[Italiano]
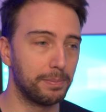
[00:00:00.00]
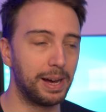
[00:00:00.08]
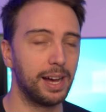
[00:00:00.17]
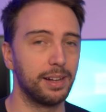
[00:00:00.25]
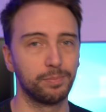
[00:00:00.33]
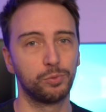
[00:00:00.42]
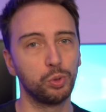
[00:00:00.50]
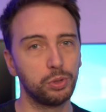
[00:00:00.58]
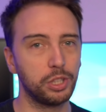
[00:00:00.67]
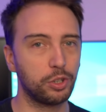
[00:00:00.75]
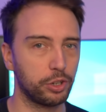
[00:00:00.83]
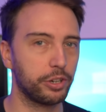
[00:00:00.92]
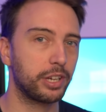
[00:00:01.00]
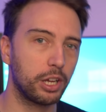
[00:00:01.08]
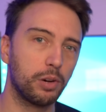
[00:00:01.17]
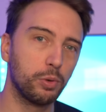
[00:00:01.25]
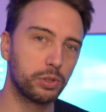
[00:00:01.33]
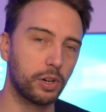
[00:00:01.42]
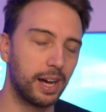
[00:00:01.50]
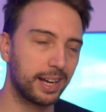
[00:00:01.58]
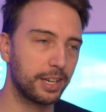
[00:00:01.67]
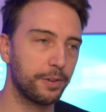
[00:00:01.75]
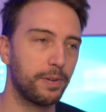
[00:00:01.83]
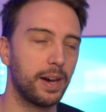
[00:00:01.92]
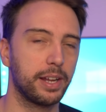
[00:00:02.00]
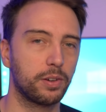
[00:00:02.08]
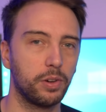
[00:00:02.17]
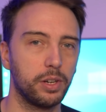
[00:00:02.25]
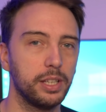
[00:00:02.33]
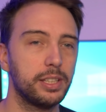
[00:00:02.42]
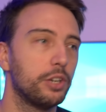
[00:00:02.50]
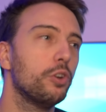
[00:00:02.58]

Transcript: ma tutti coloro che hanno avuto a che fare con Intel.